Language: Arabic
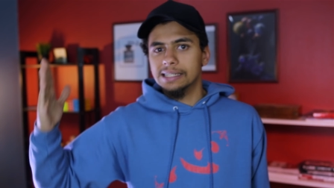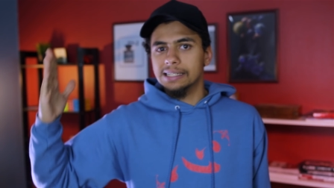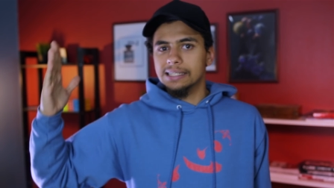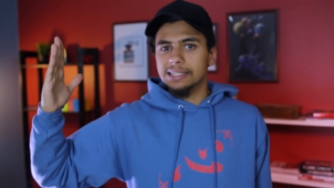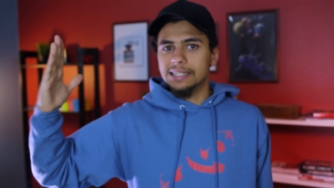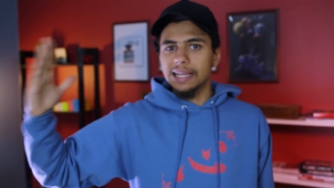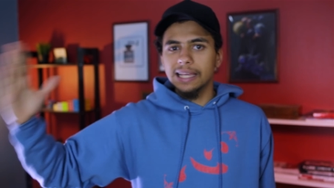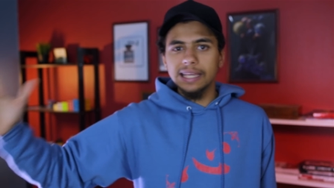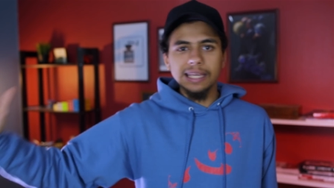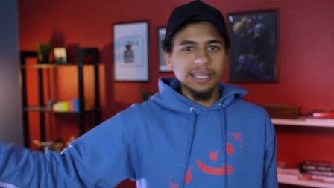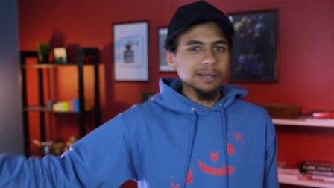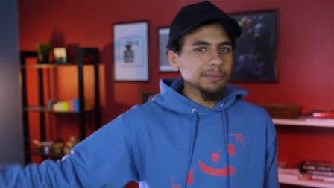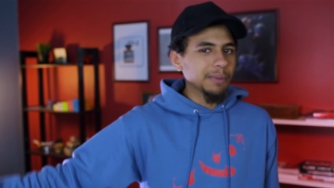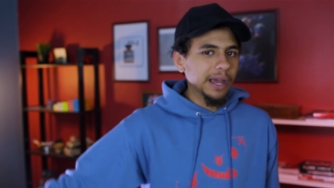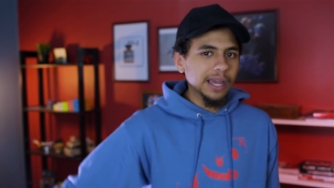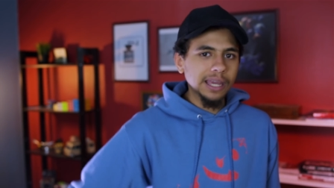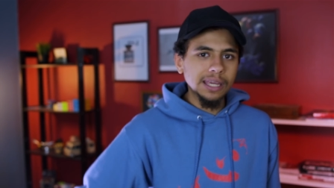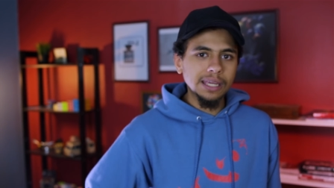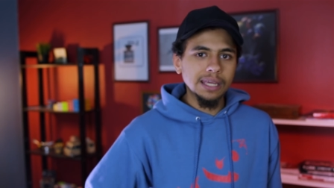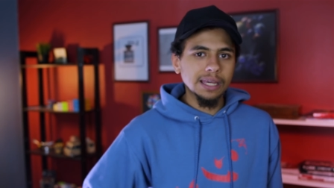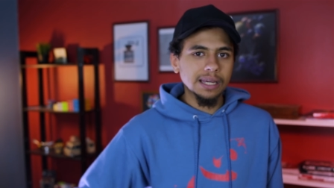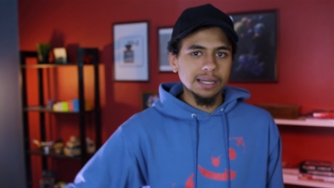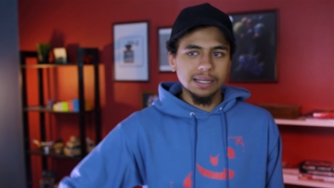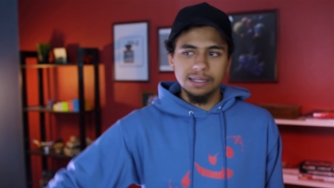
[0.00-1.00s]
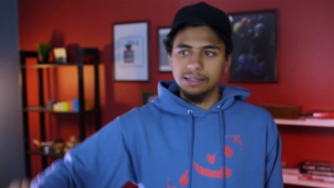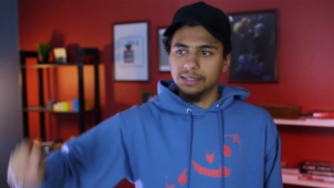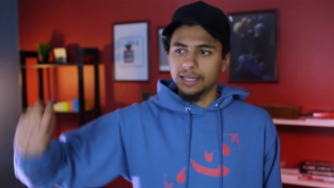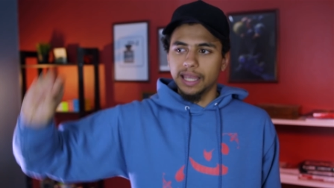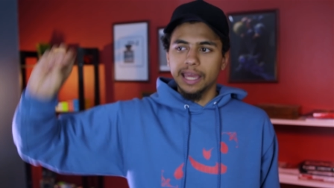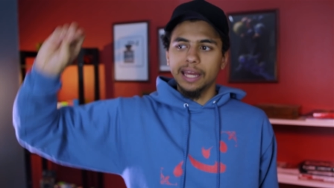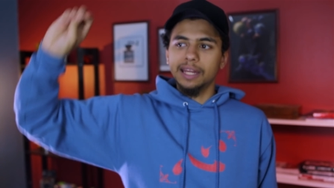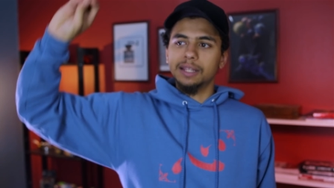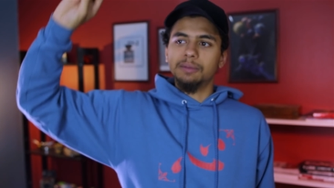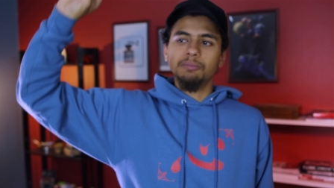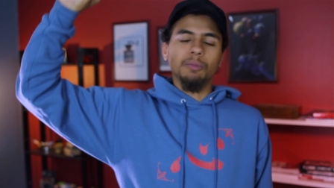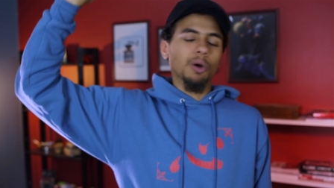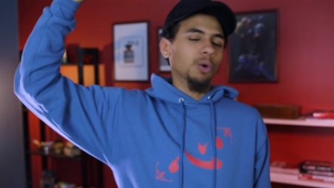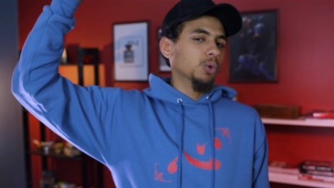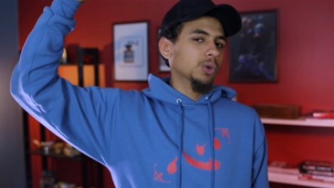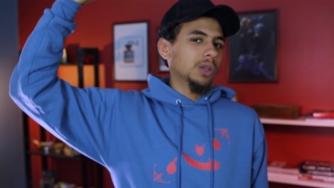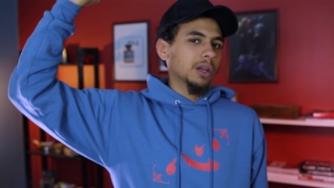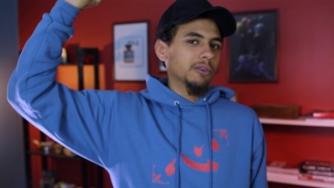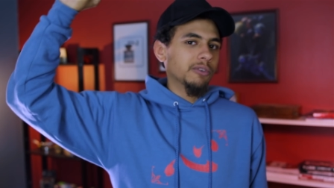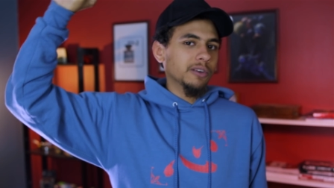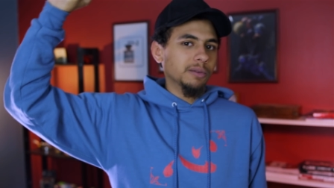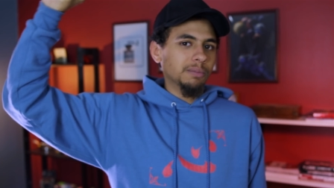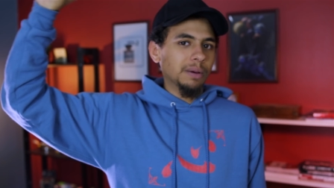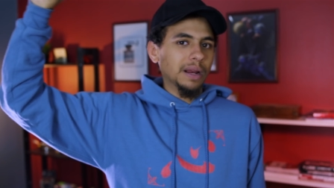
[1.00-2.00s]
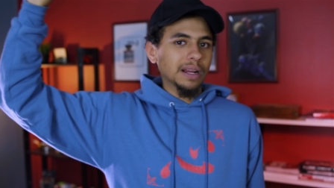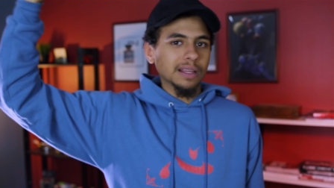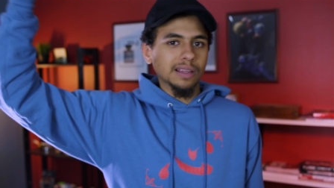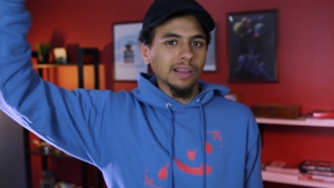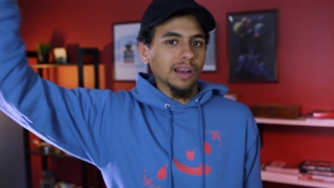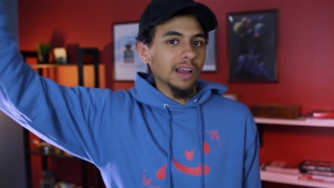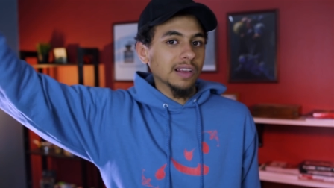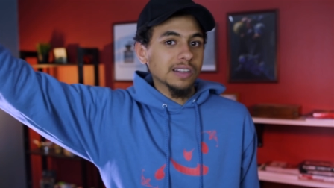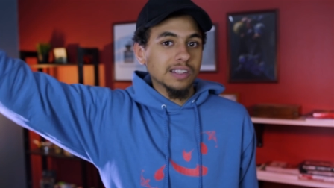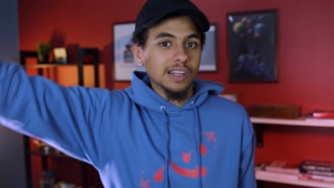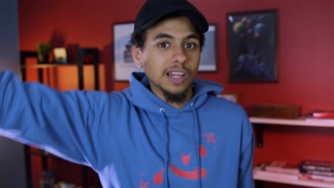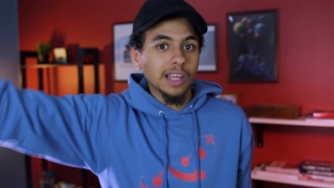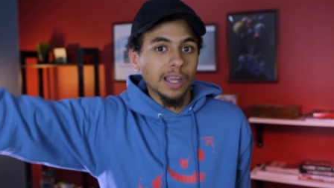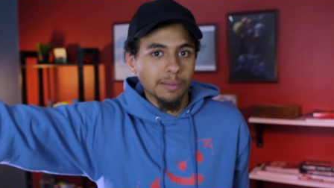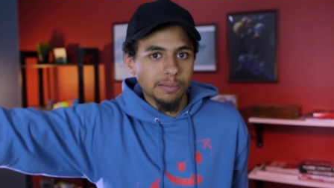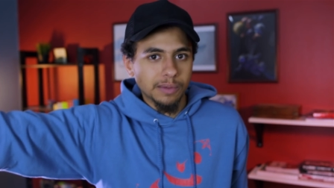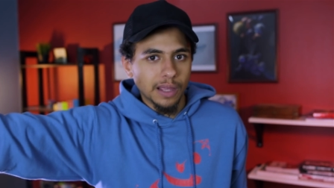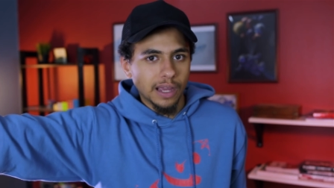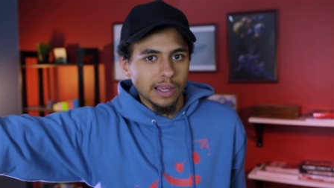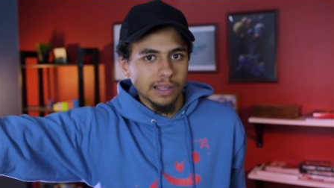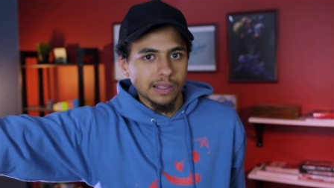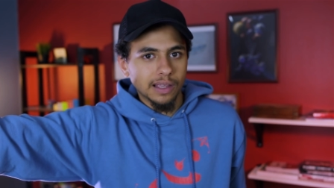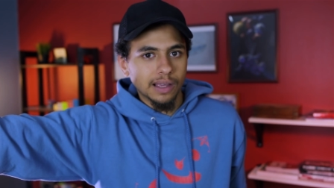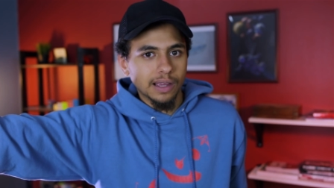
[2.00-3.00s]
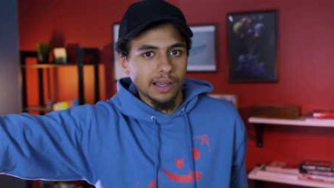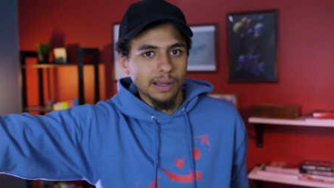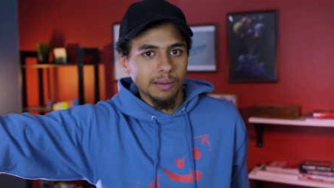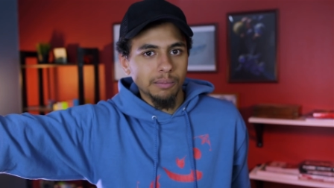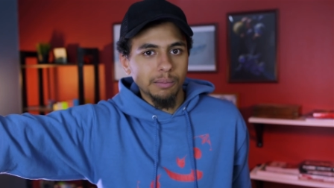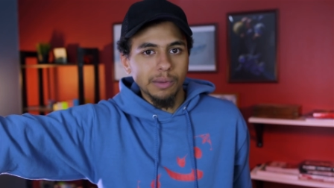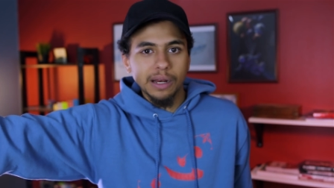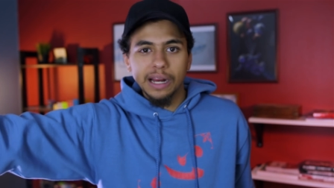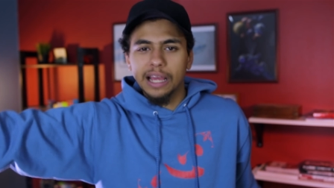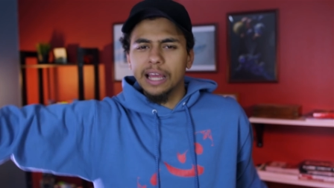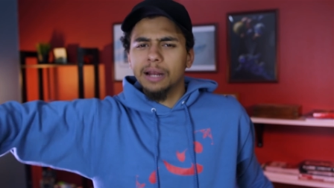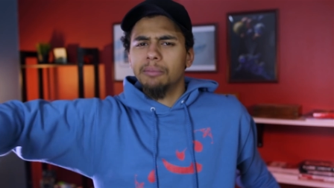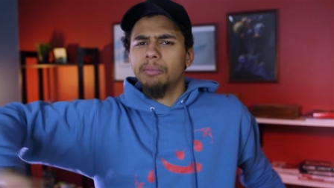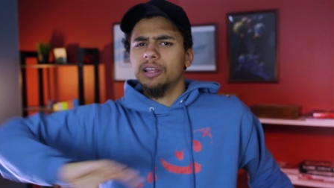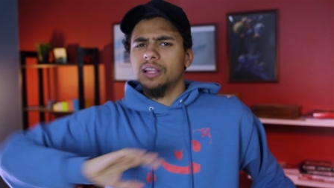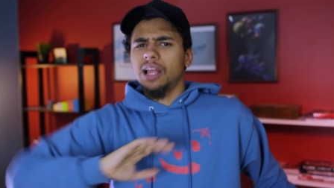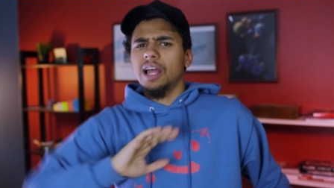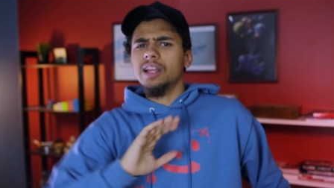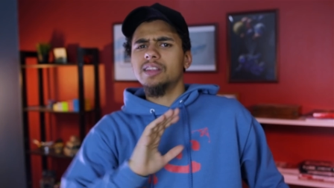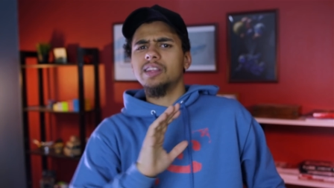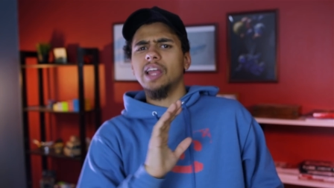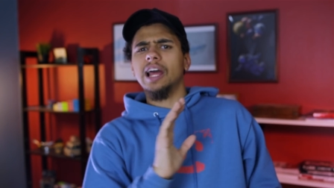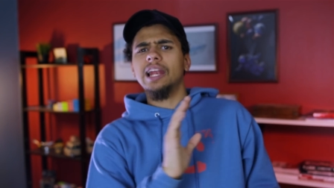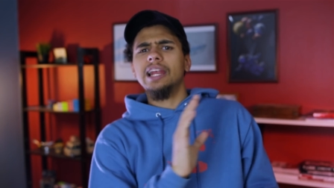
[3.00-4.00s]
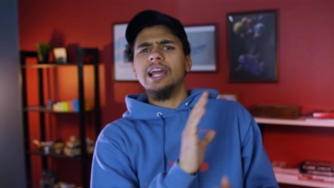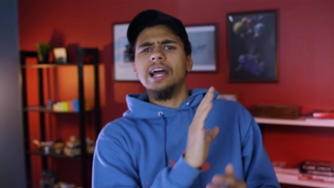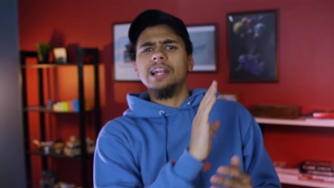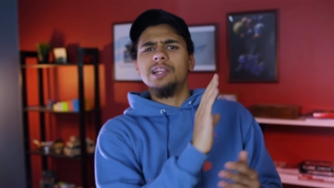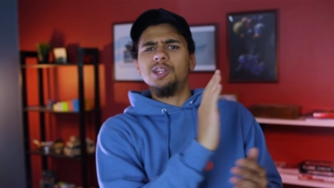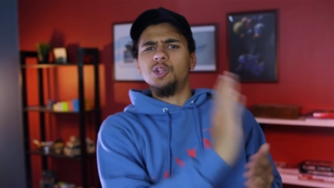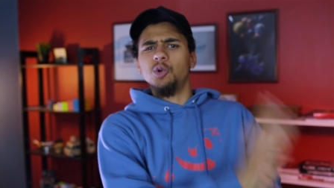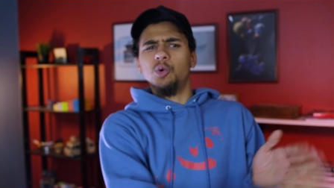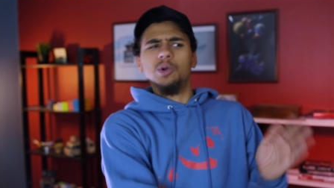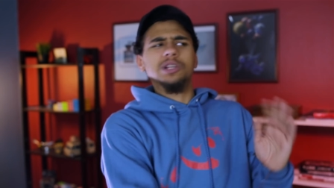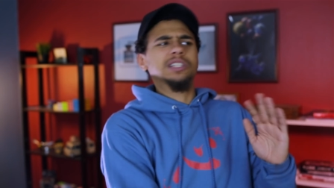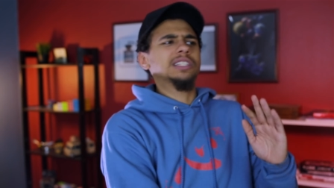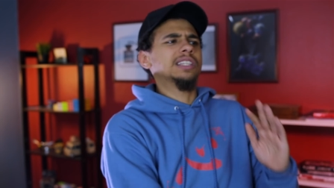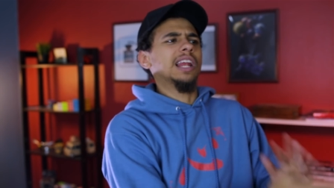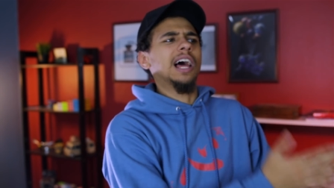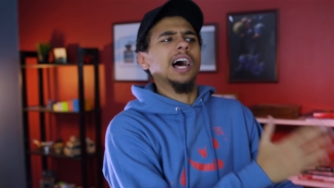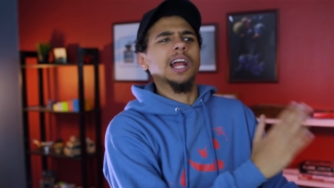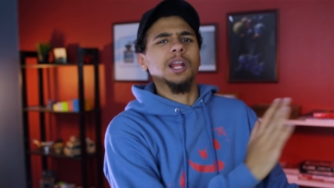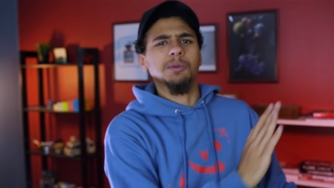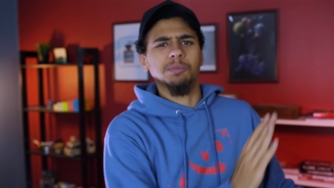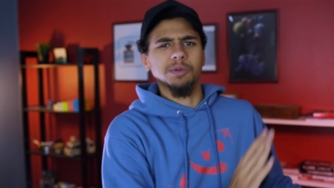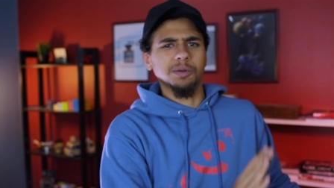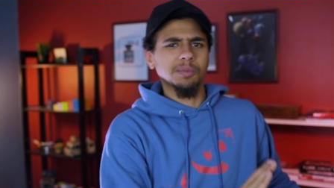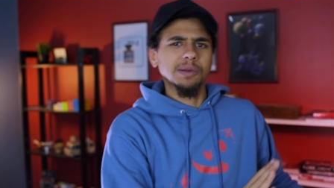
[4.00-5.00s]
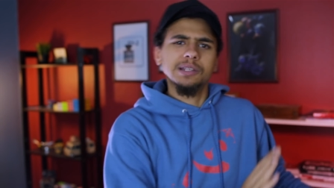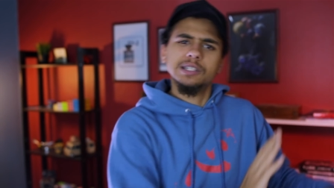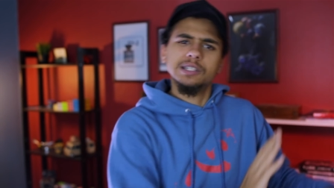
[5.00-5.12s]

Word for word: زي ما هي كانت موجوده في البلد الاصليه بتاعتها من غير ما يتحط عليها التويست العربي